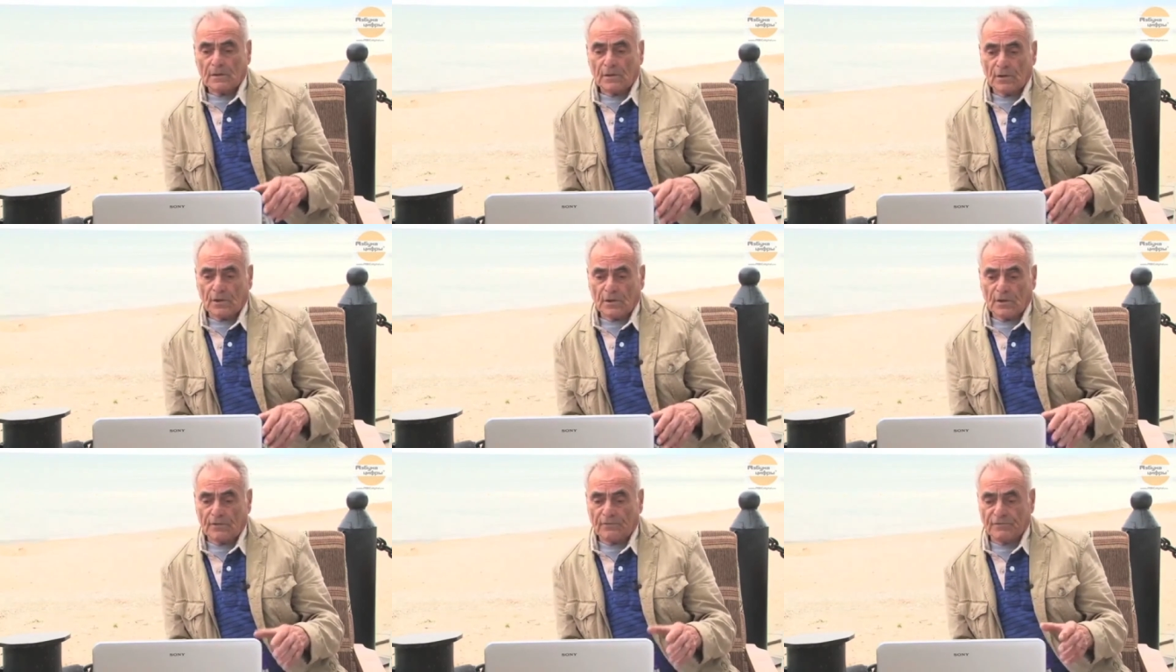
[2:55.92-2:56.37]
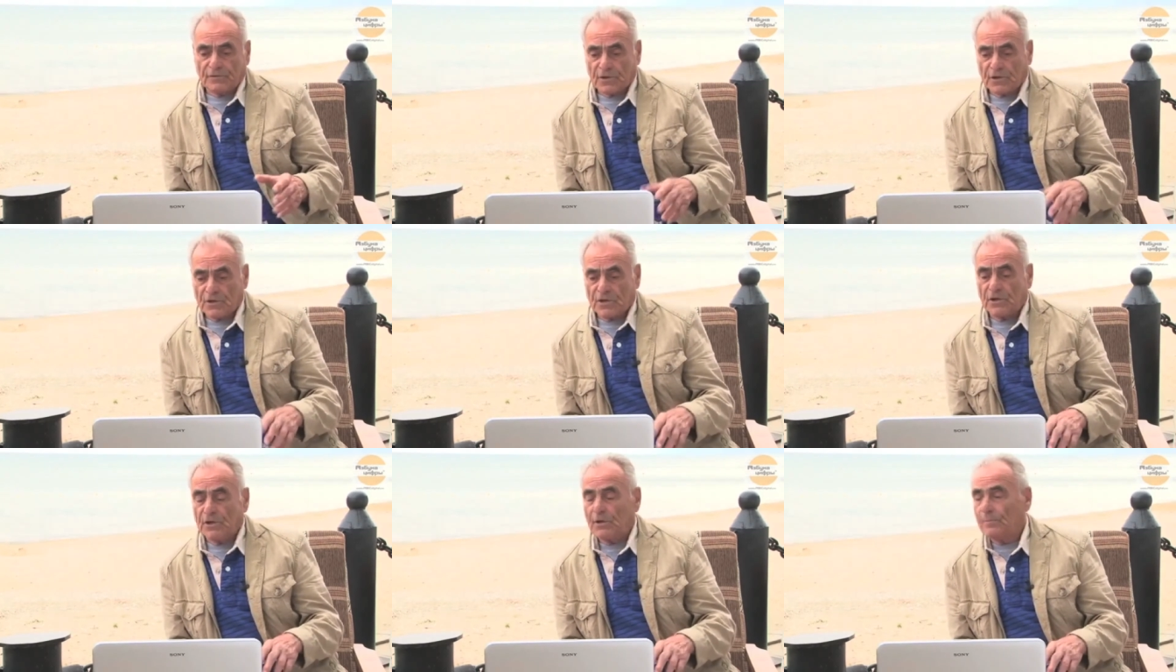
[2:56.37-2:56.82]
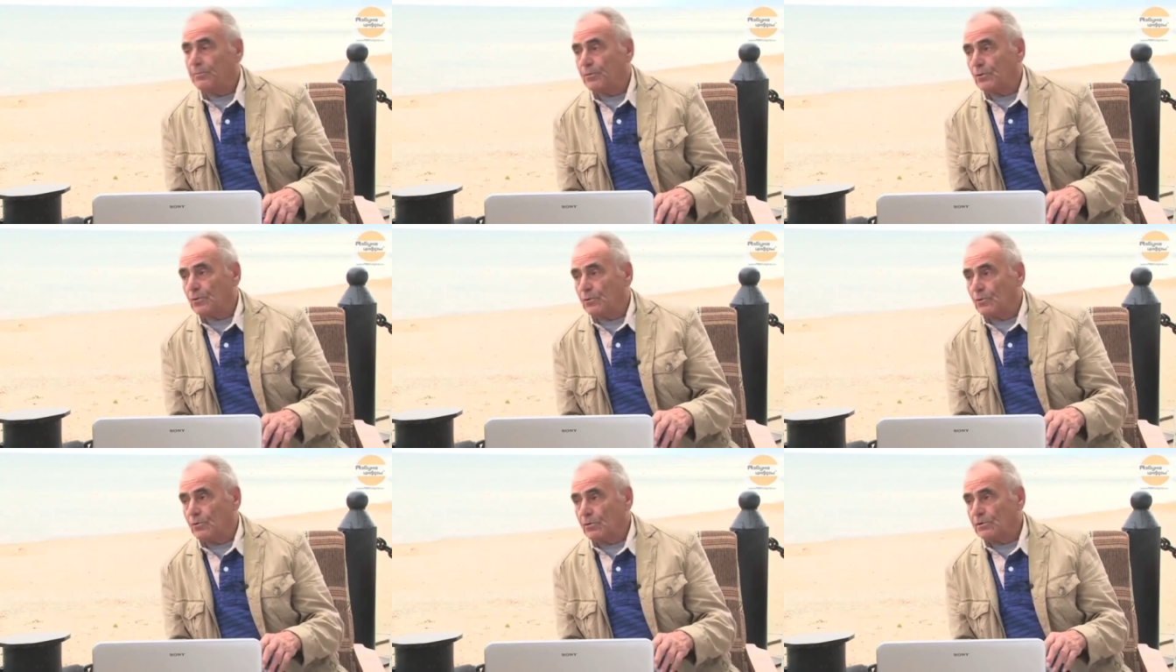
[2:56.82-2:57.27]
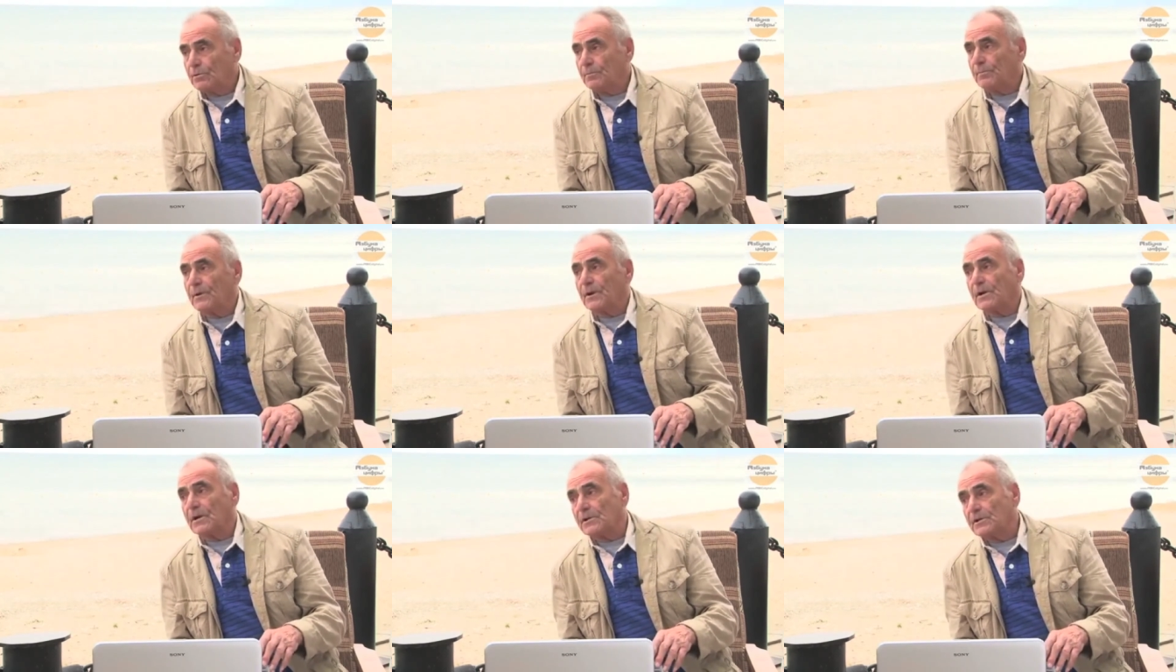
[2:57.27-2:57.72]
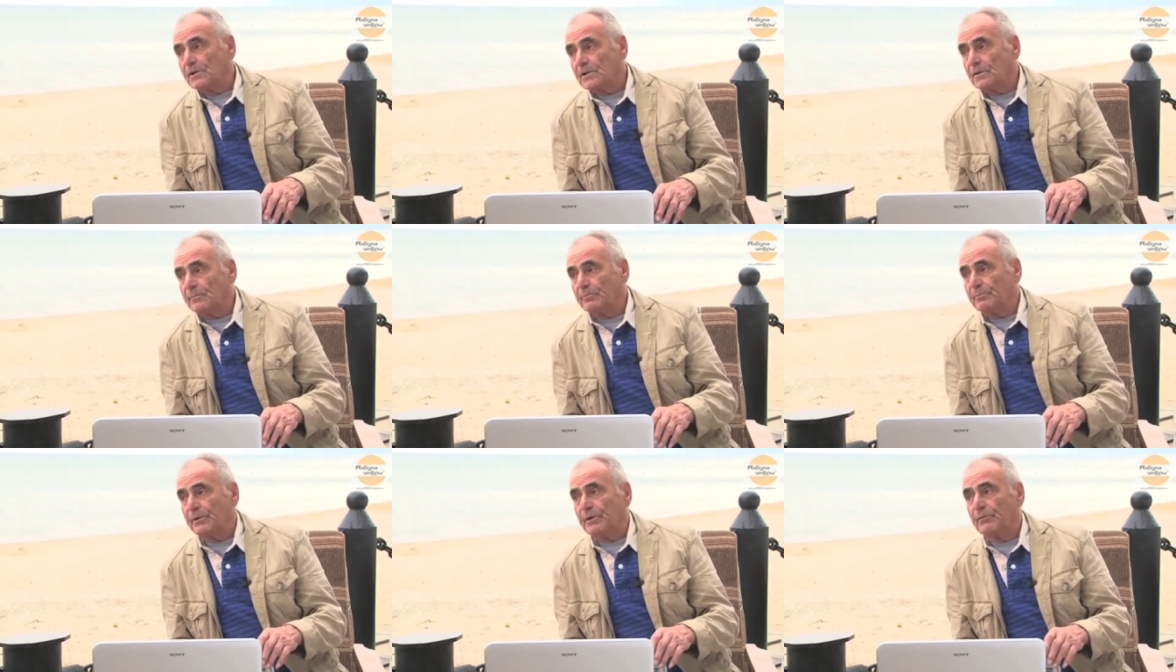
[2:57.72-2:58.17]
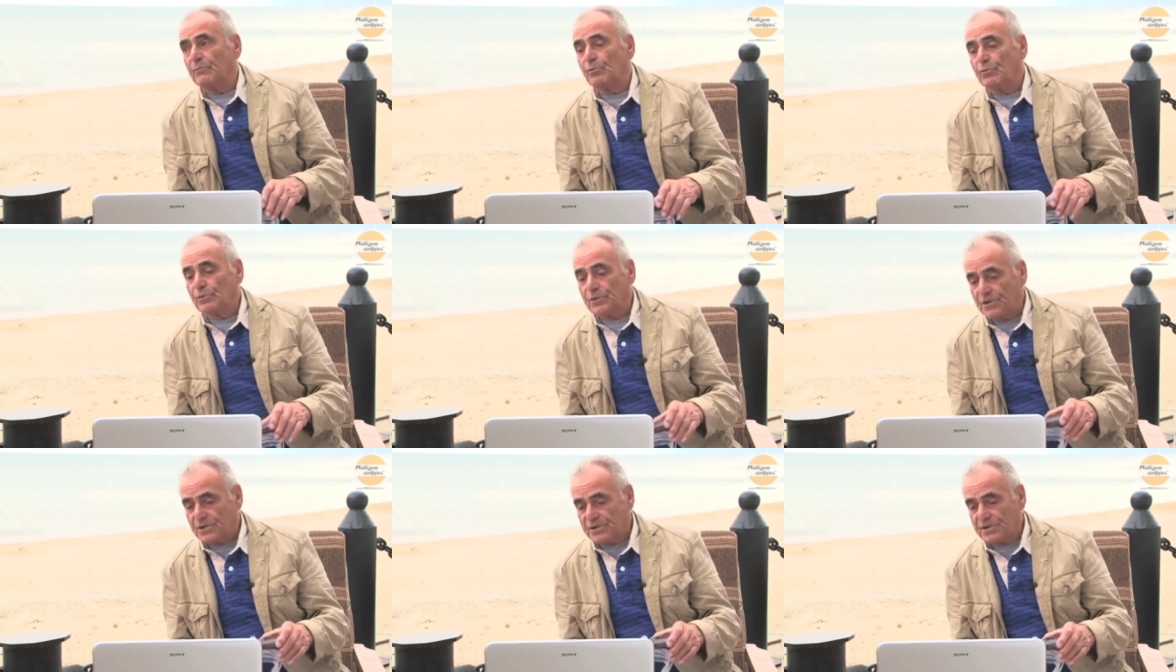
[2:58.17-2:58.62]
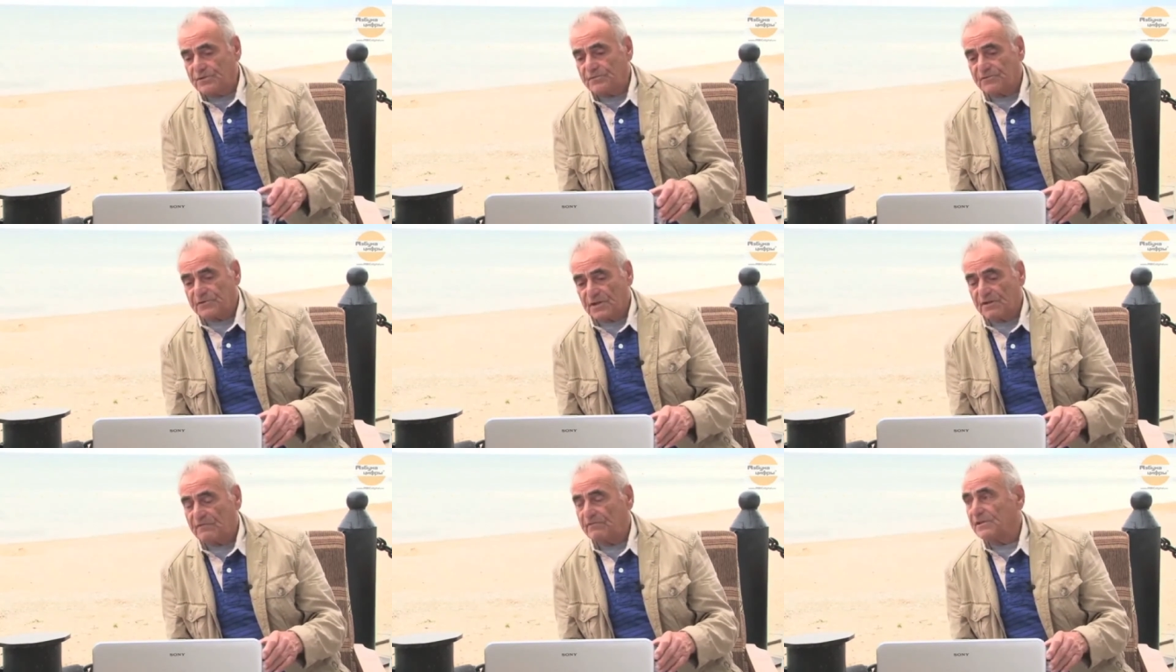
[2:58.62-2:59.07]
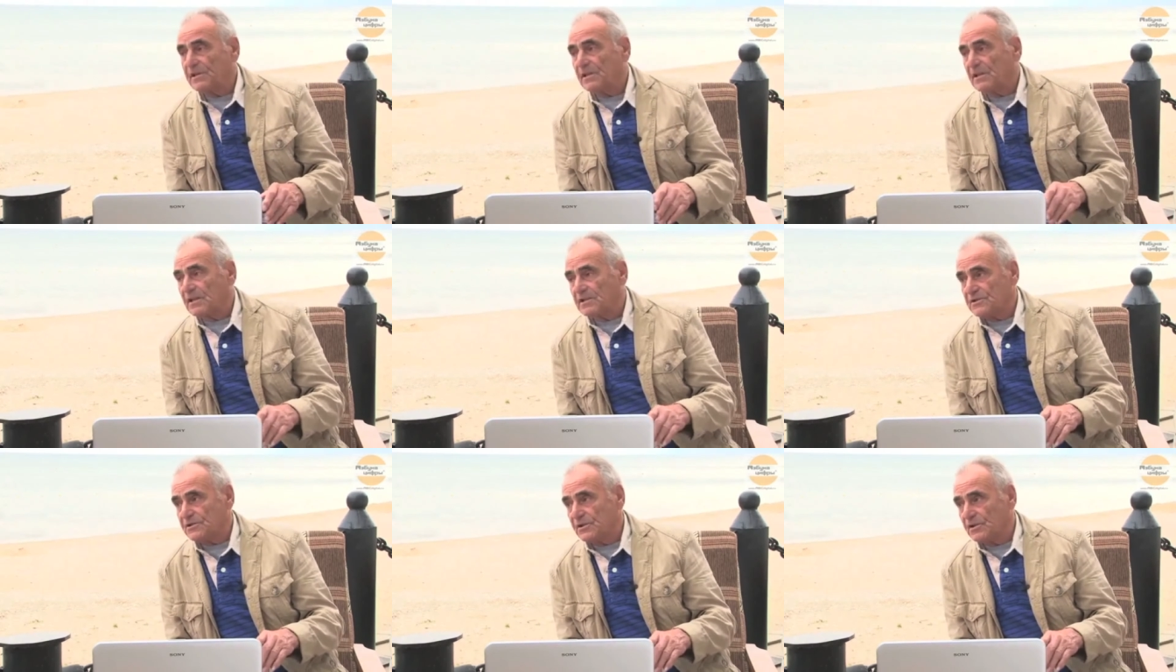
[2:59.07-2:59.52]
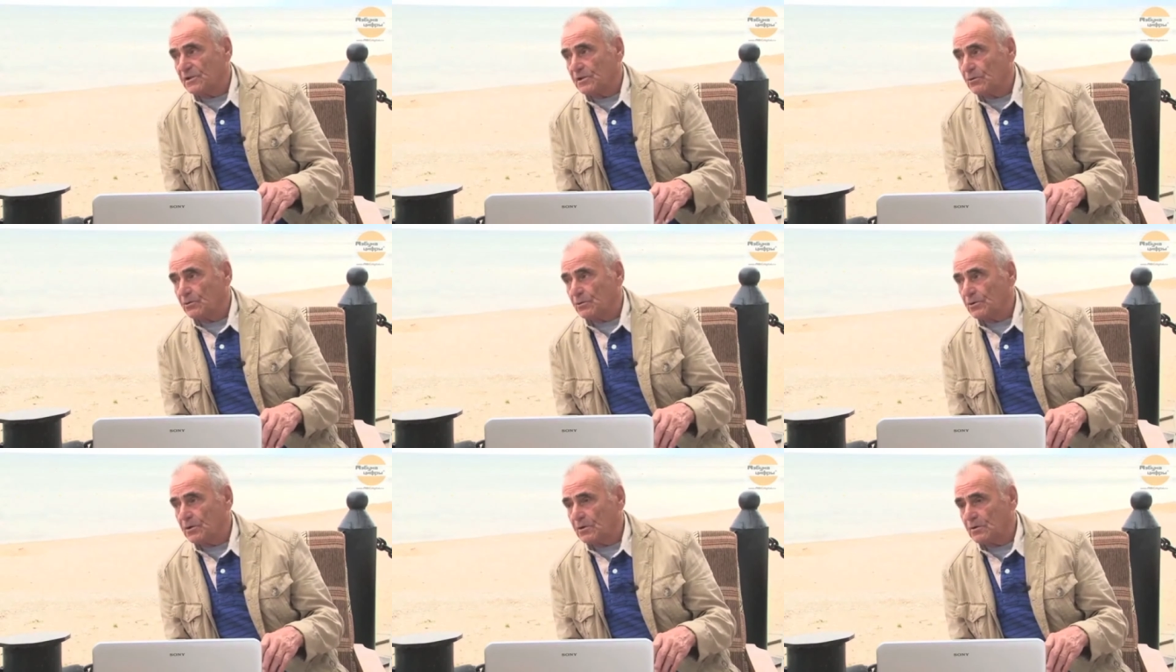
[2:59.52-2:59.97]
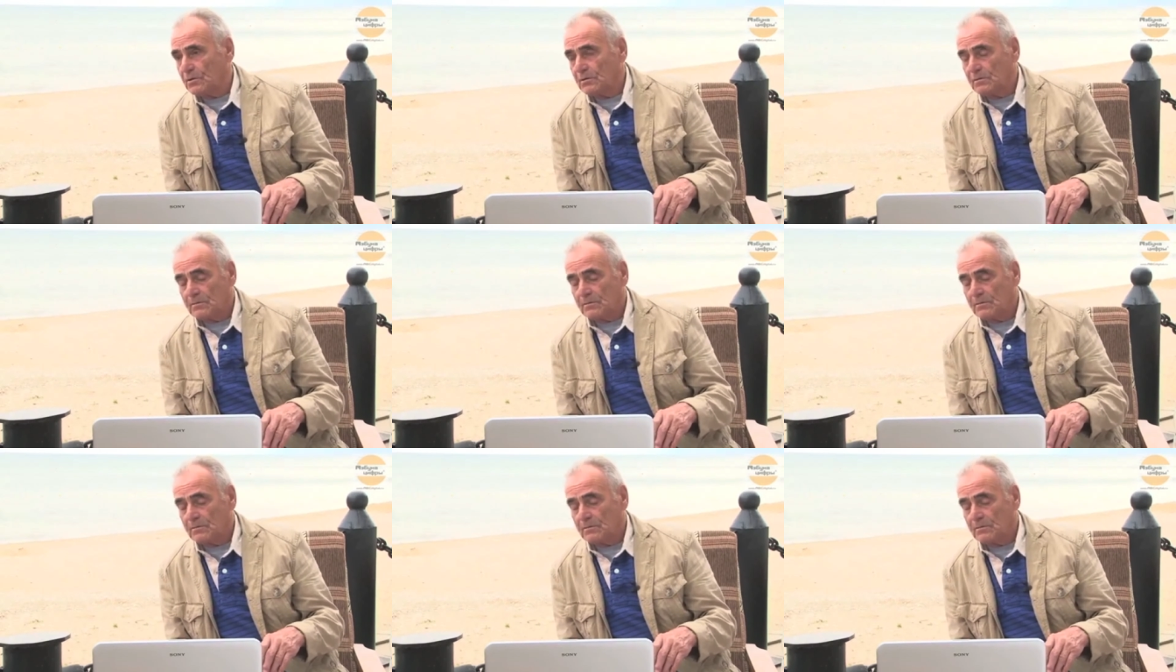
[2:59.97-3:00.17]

и в течение полугода проходила премудрости всей водолазной науки.